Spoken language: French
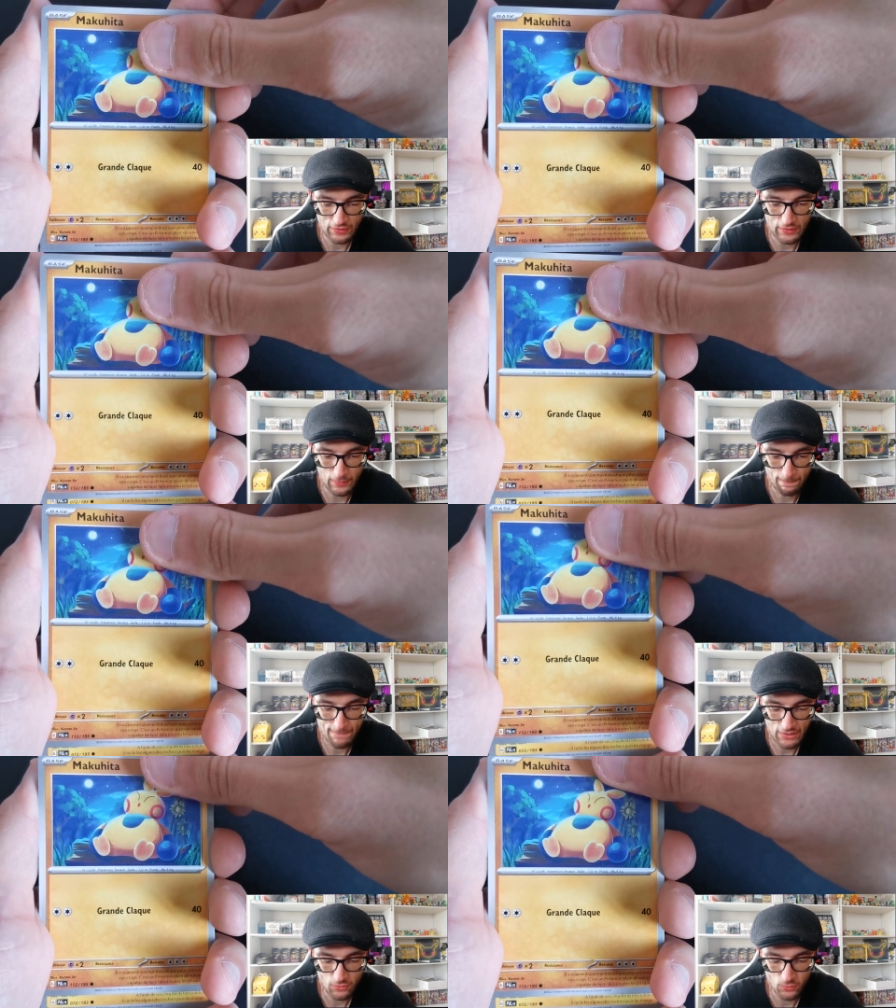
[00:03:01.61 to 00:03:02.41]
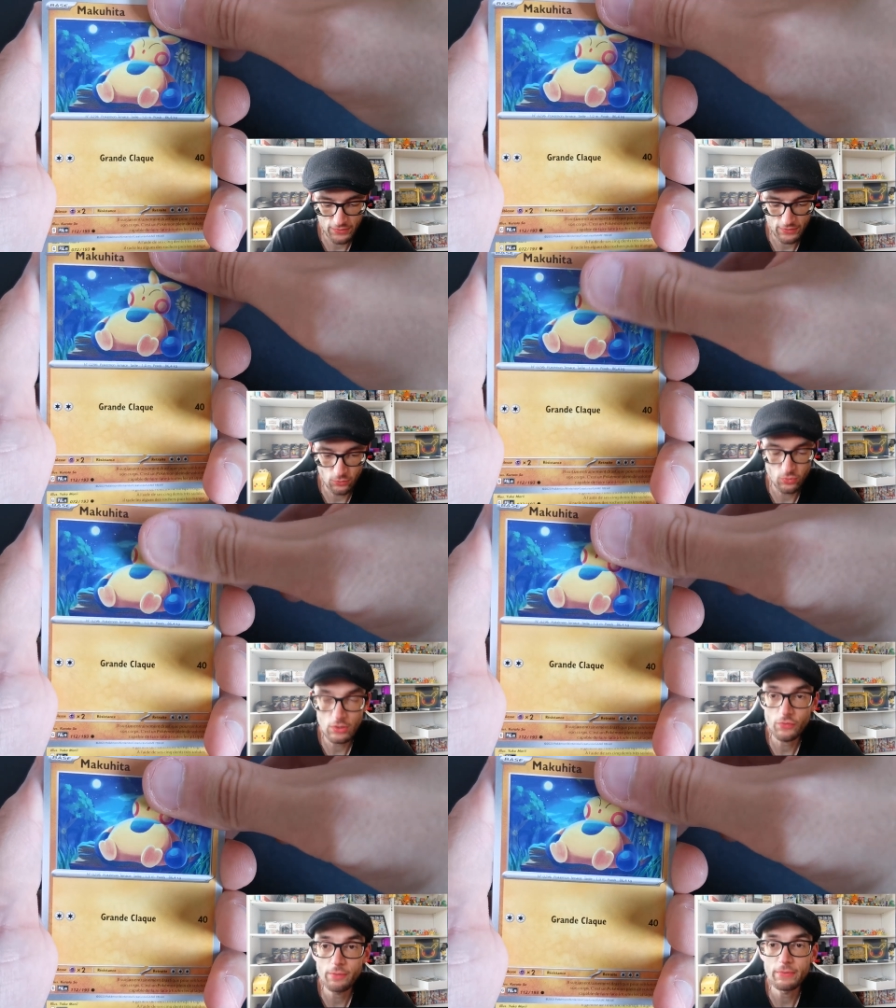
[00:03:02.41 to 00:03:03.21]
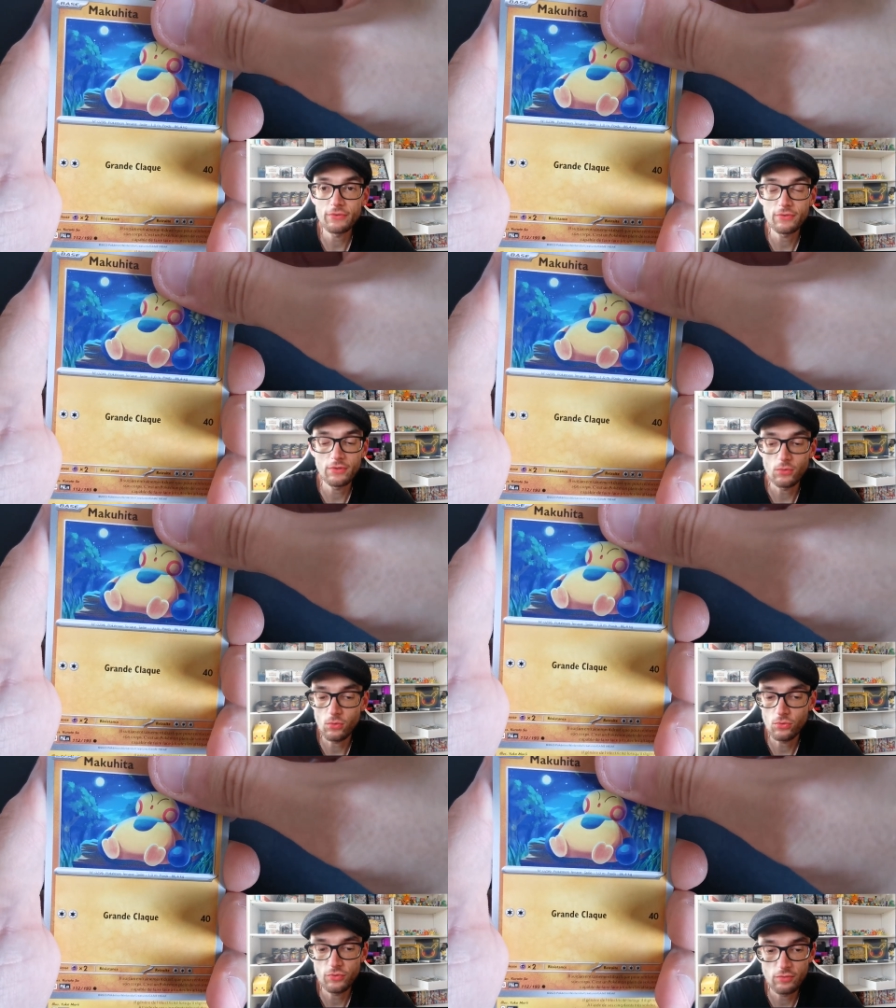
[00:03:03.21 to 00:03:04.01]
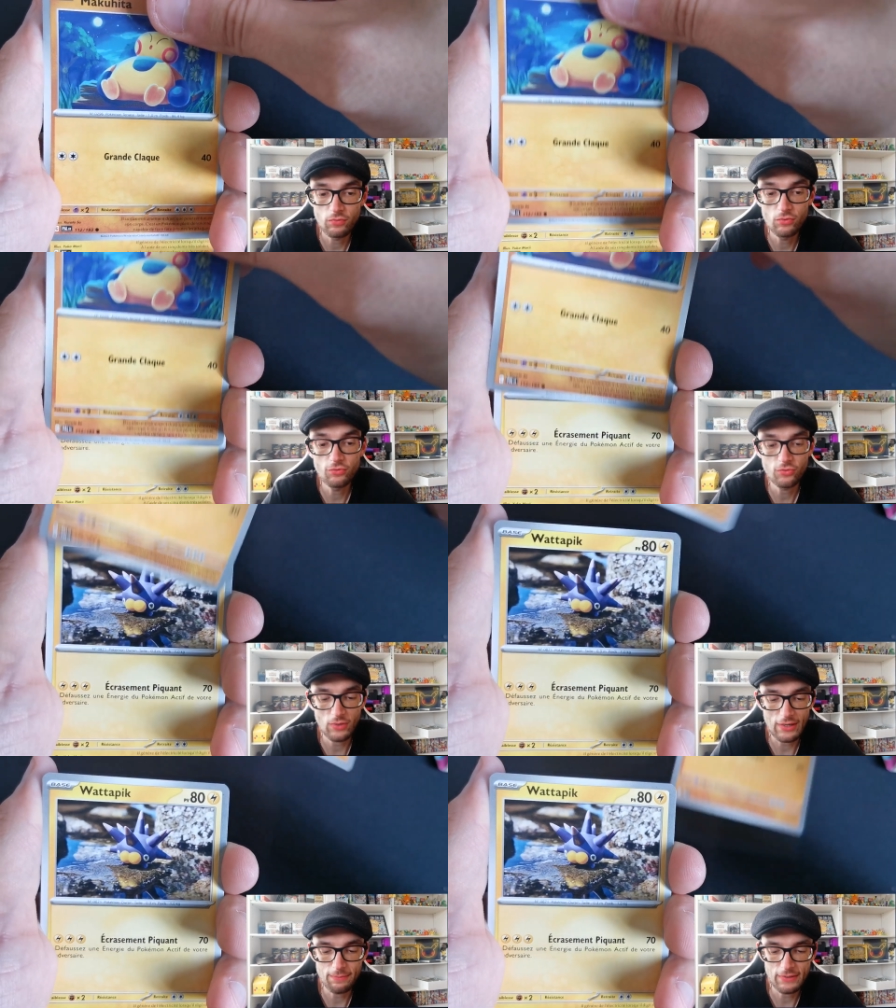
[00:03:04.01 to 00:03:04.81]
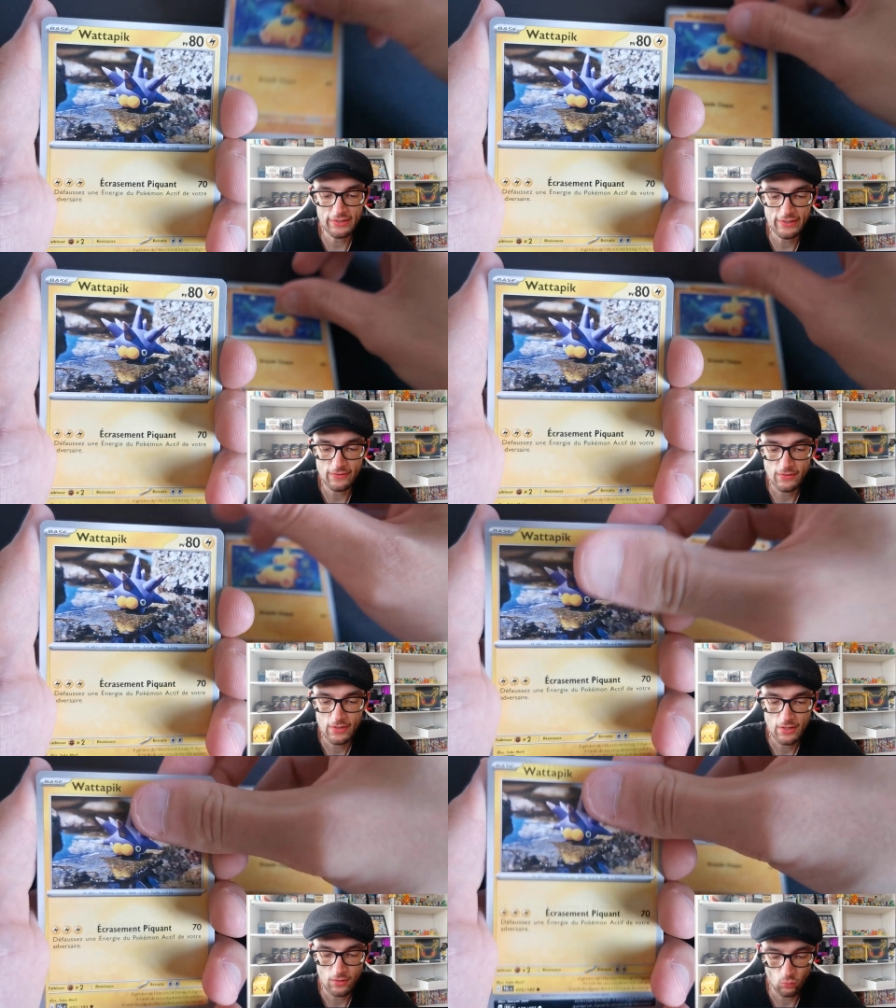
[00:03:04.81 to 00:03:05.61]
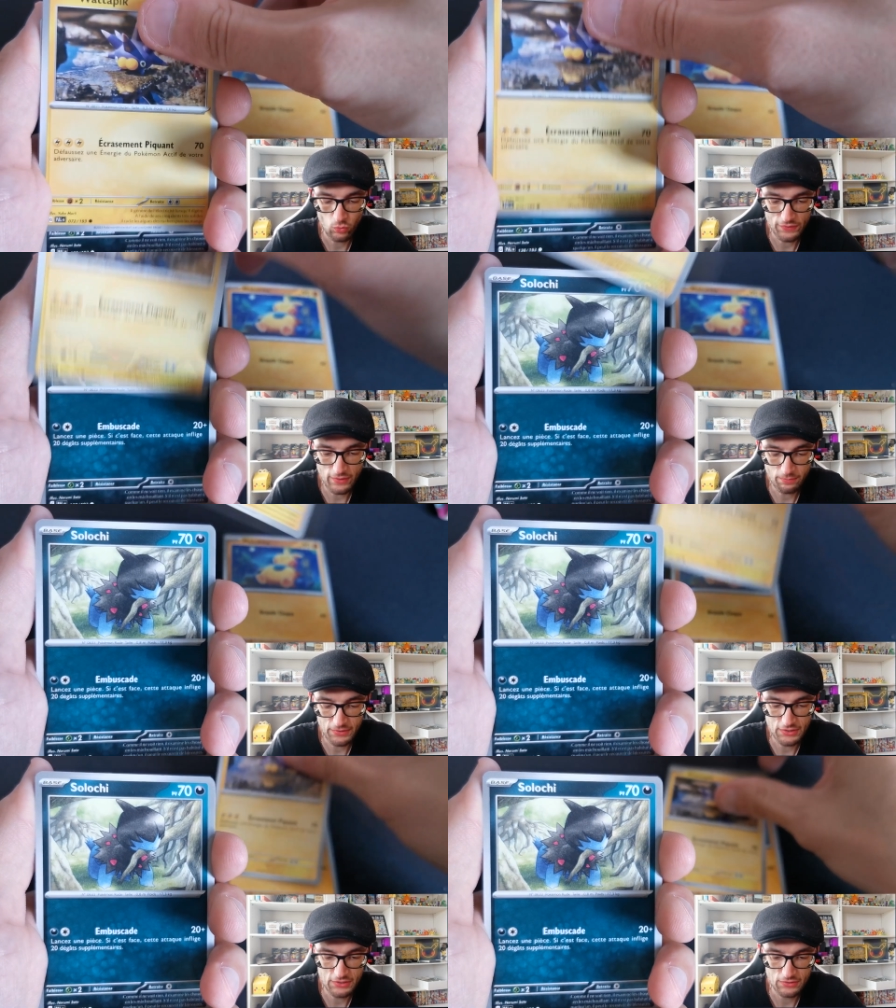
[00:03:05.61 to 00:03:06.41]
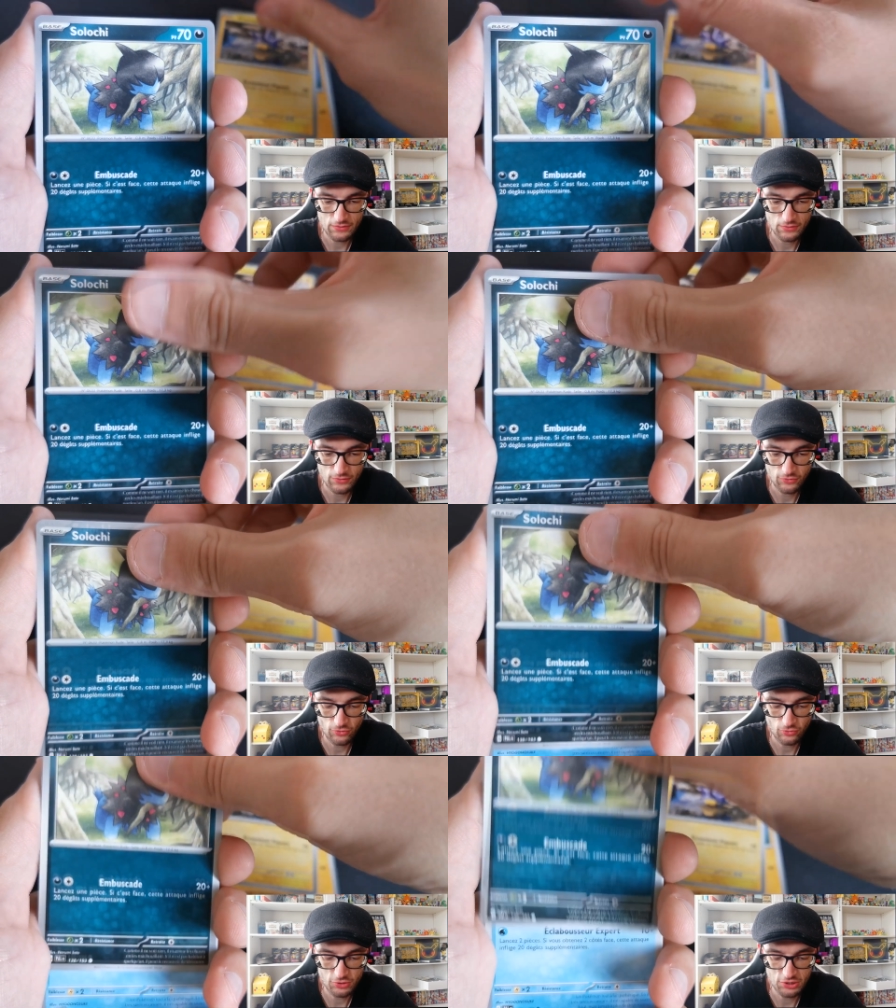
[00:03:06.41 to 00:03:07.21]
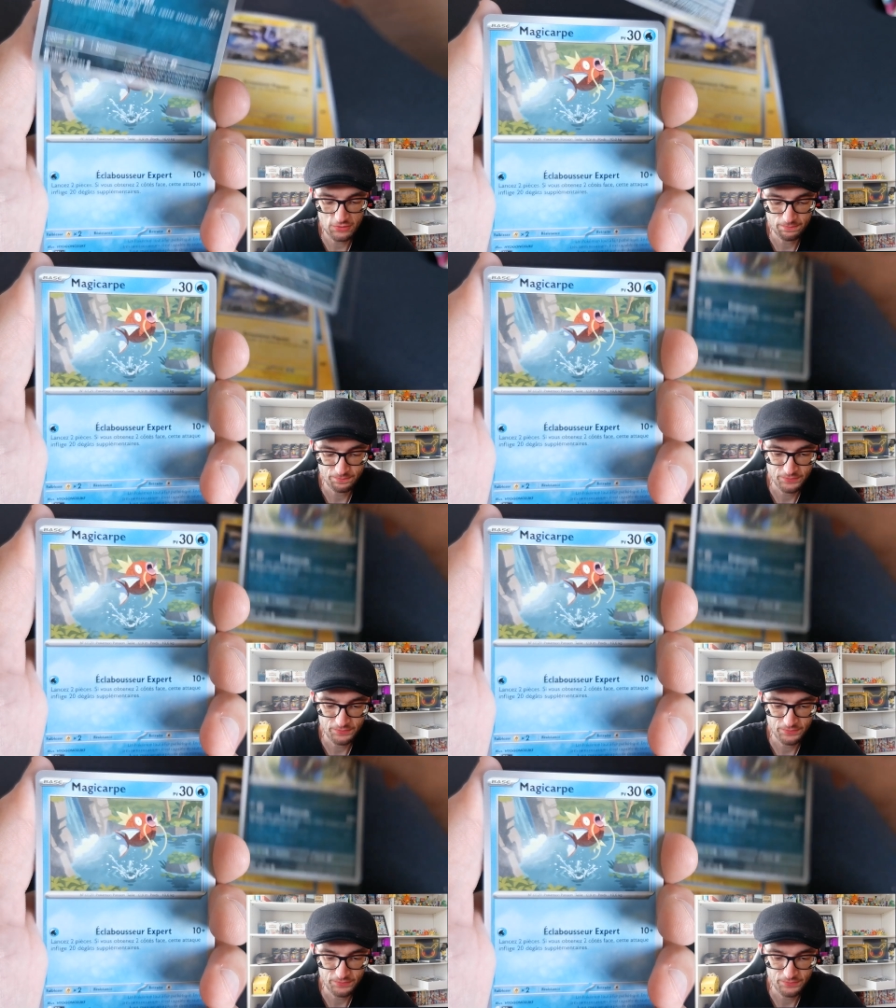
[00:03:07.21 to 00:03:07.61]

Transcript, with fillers: avec Makwita. Donc là on est passé aux évolutions Apaldea, Watapik, Solochi,